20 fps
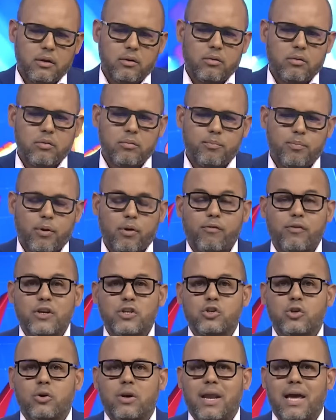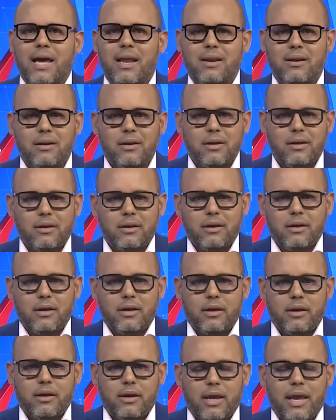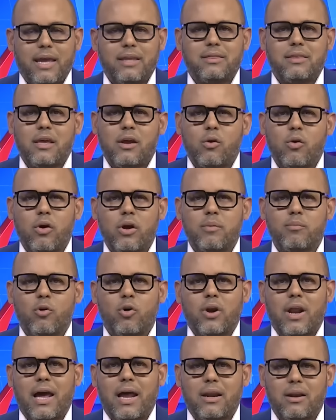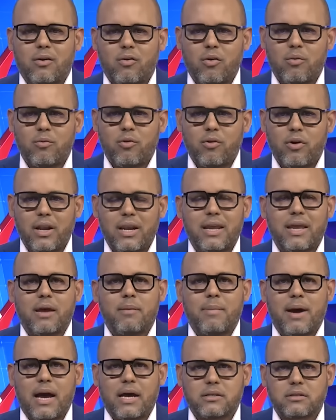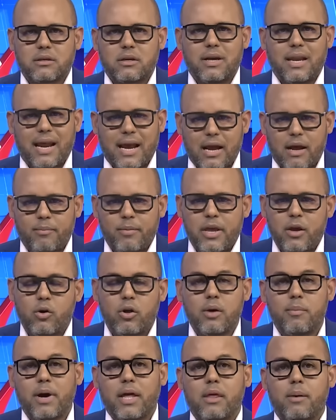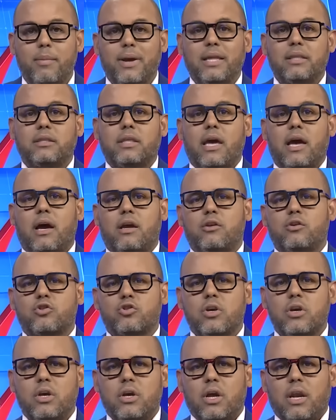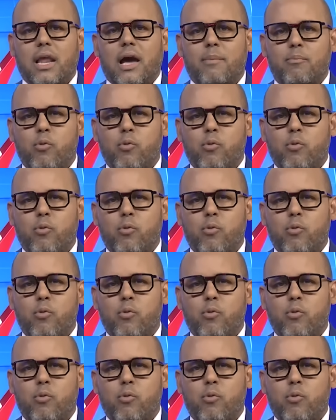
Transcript: un profesional eh, ético y moral como el que más, gran amigo de más de 20 años, le ha